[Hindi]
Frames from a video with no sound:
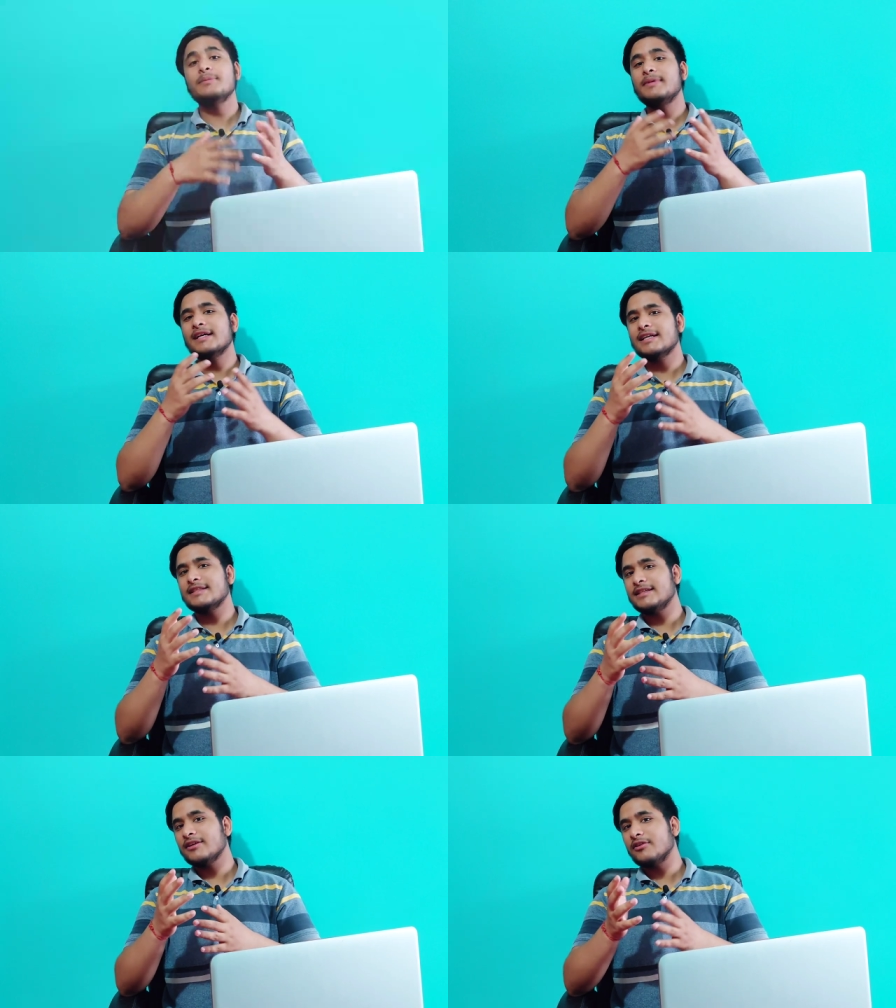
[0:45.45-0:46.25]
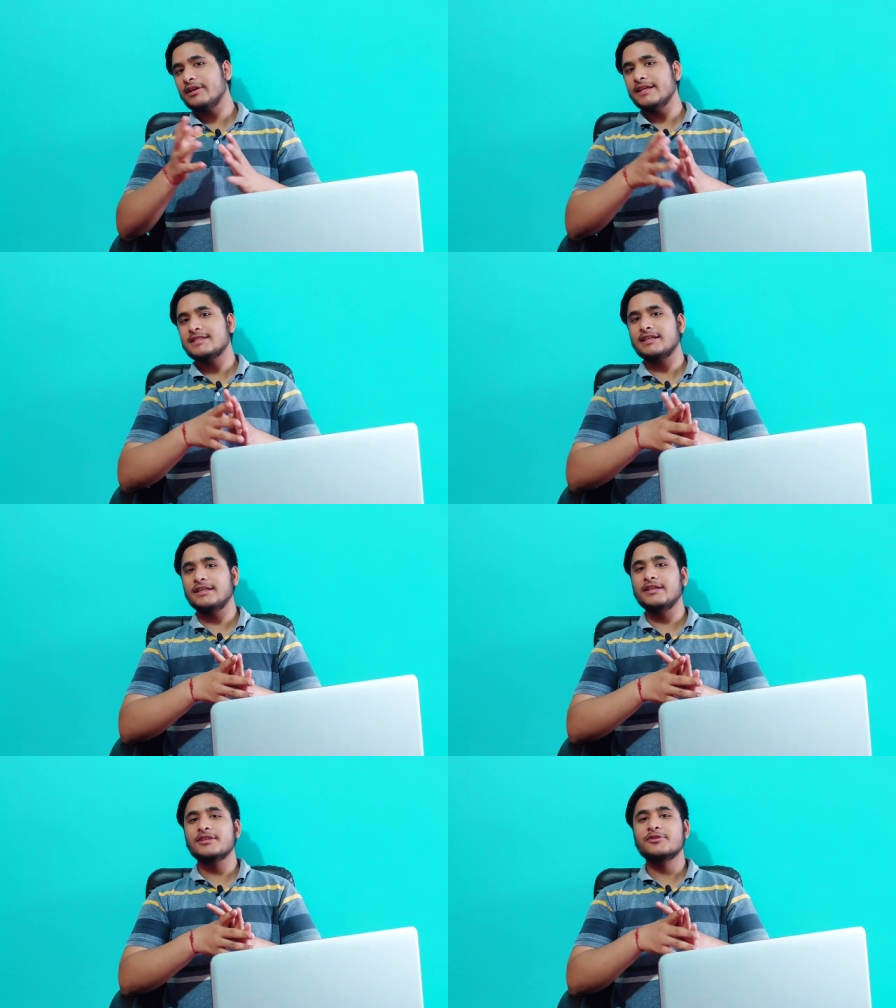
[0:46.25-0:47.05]
अब बात आती है कॉलेज
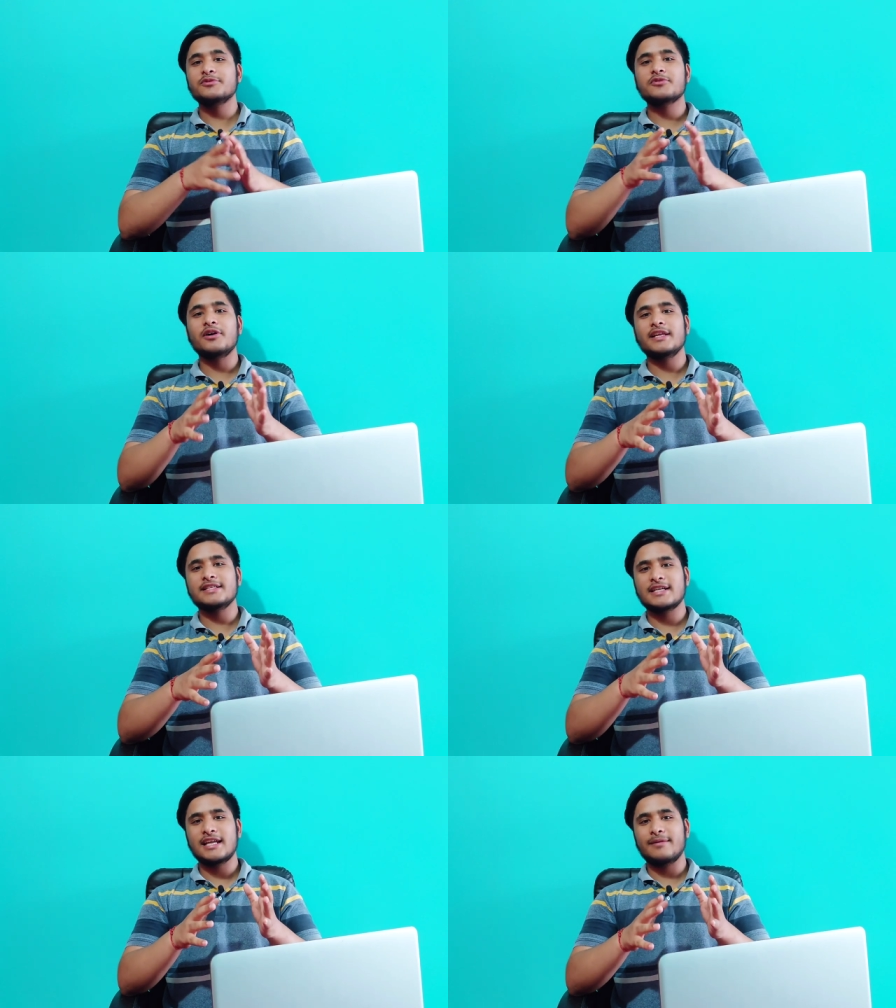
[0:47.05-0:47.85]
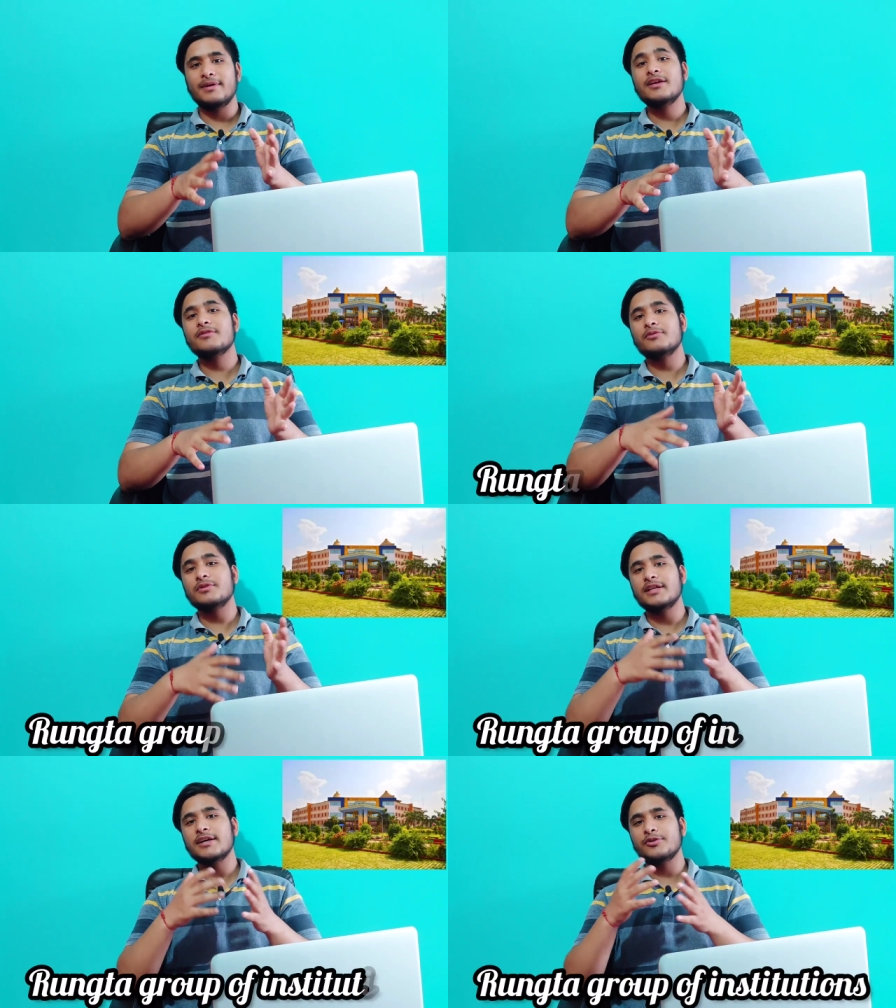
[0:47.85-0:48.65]
की तो उस कॉलेज का नाम है
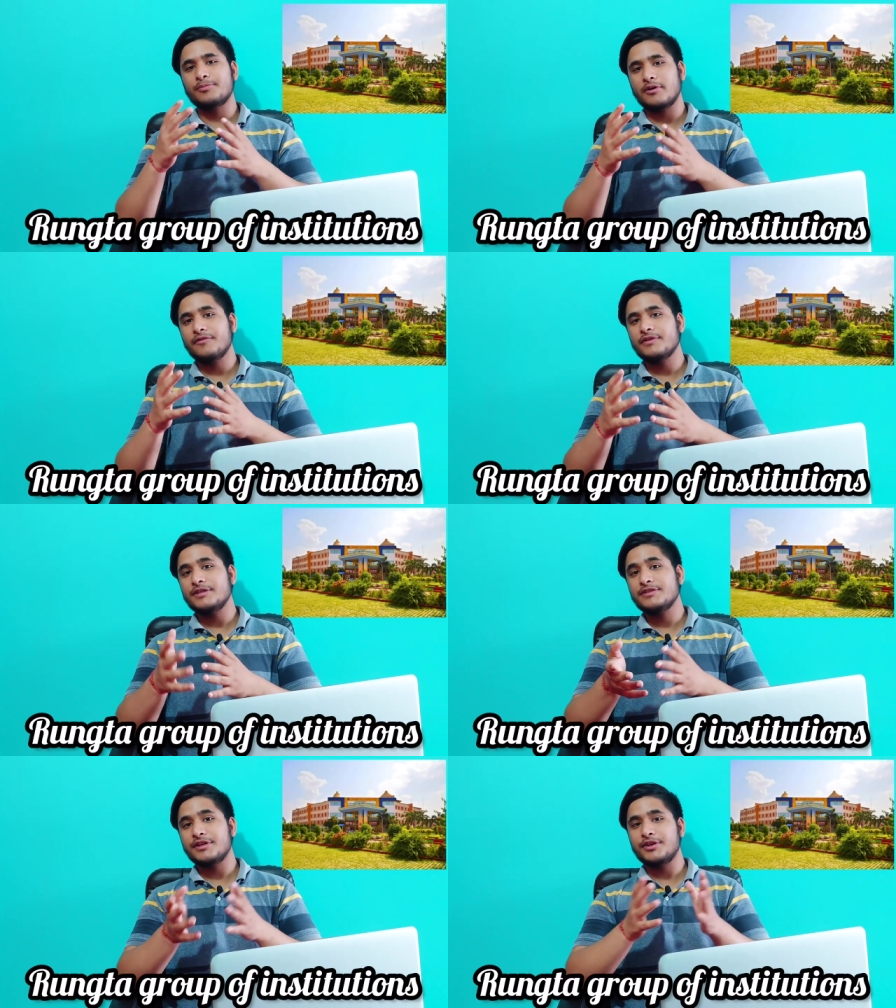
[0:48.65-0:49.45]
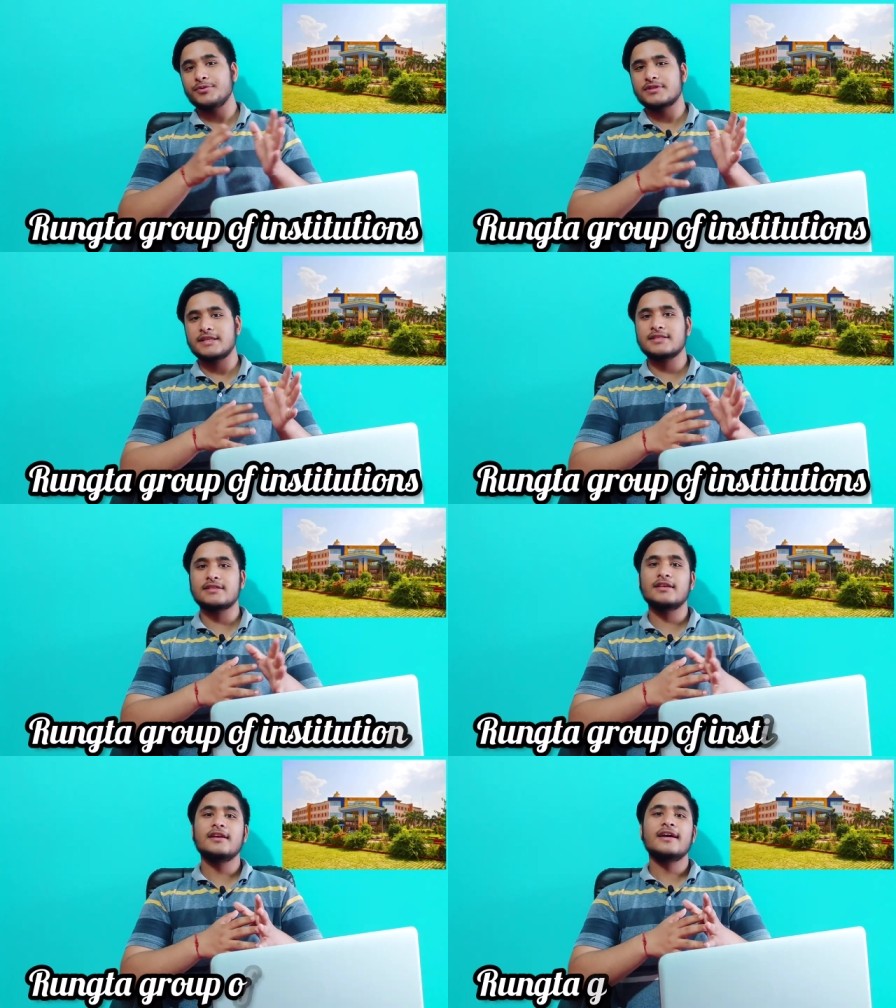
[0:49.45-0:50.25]
रुंगटा ग्रुप ऑफ इंस्टीट्यूशंस
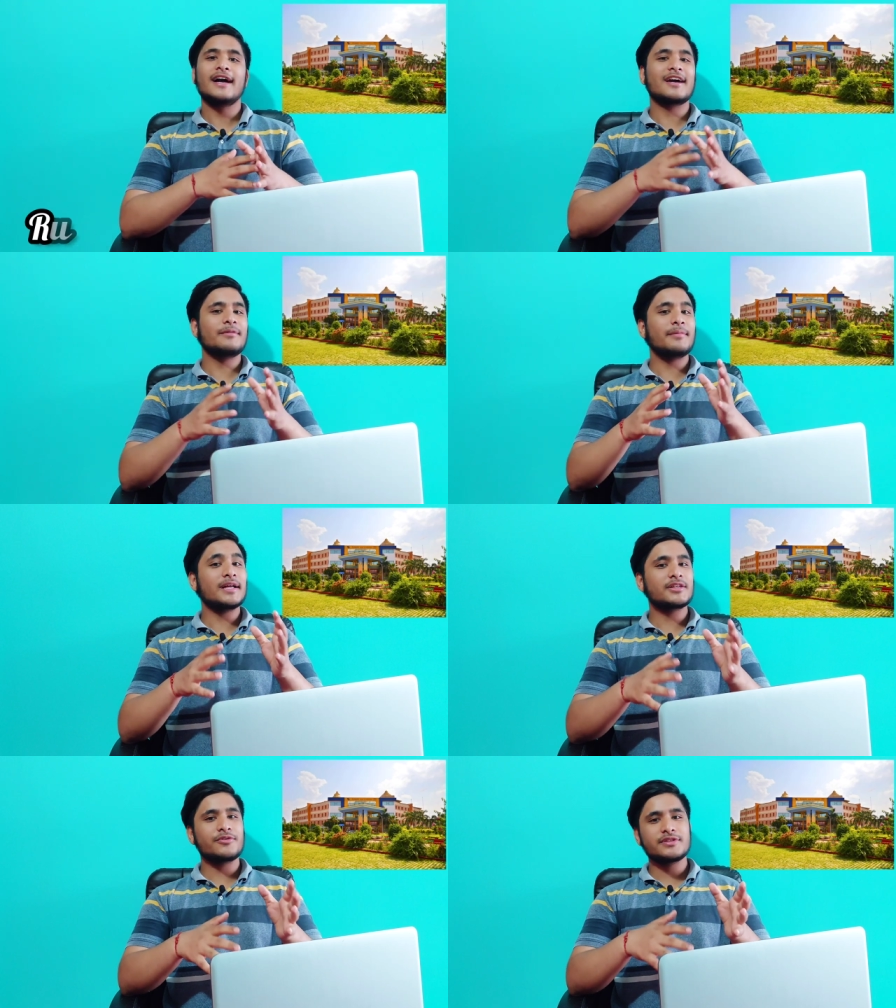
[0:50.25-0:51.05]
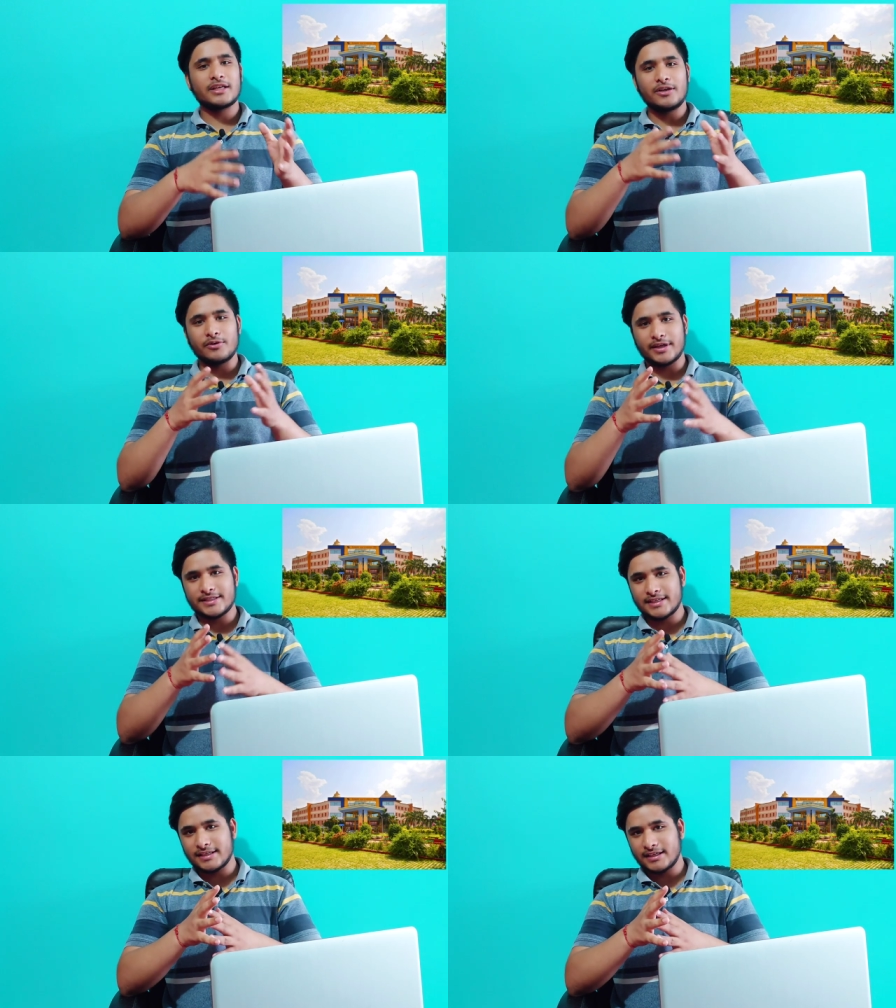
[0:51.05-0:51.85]
अगर मैं बात करूँ इसके
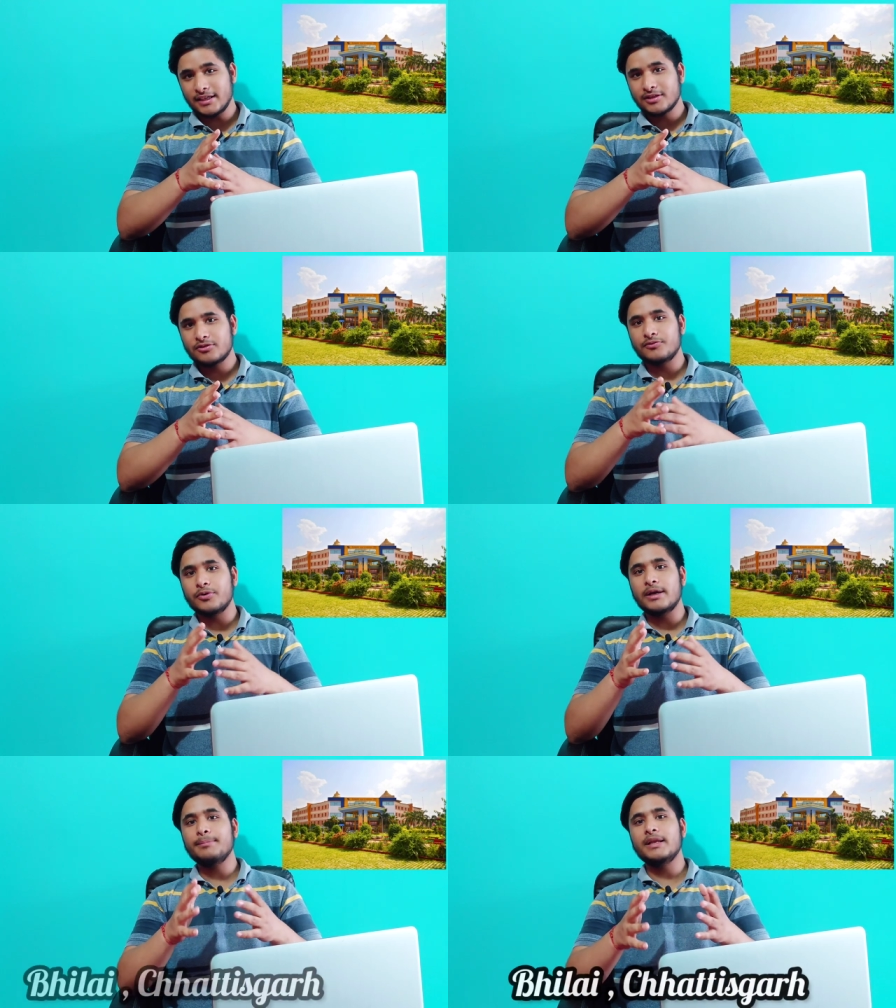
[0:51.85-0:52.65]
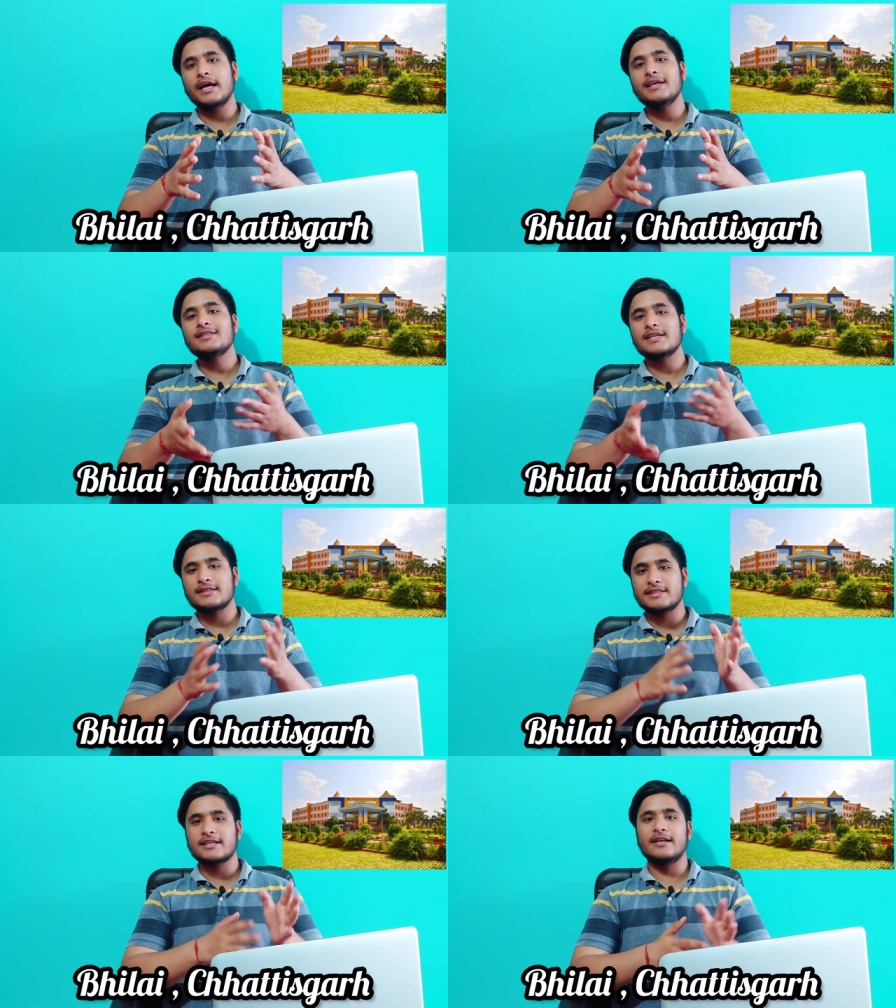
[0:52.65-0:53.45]
लोकेशन की तो वो है बिलाई
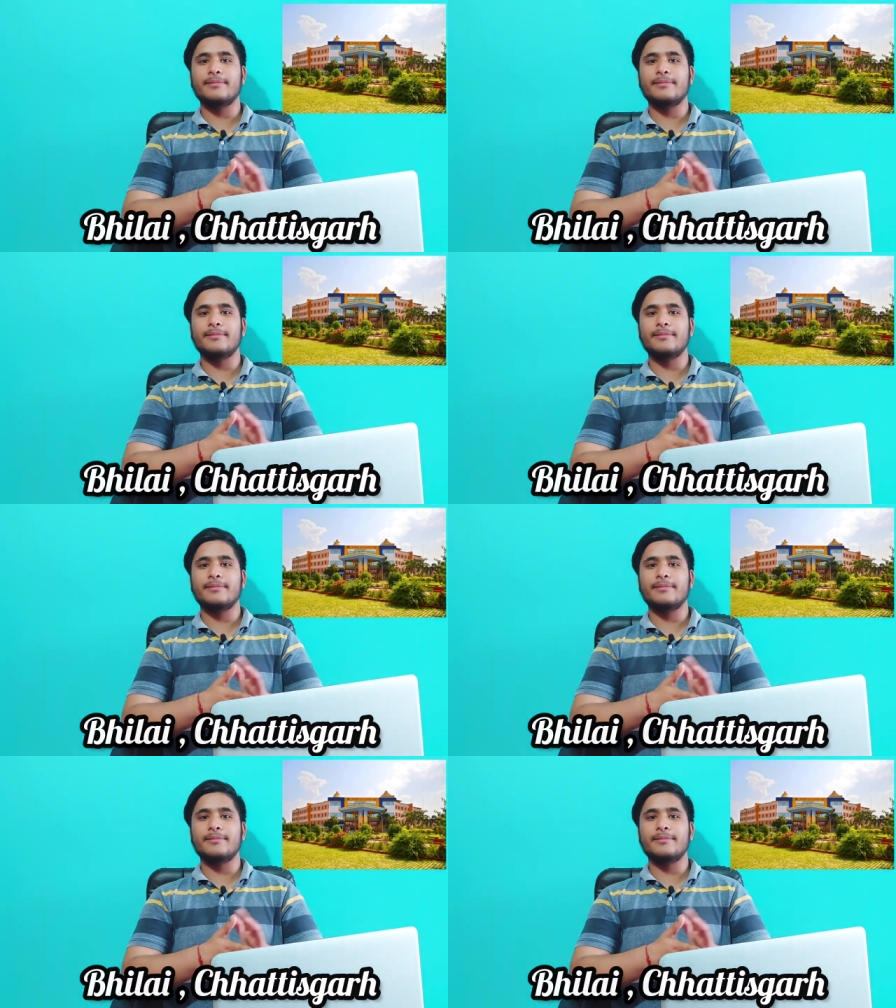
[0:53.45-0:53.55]
छत्तीसगढ़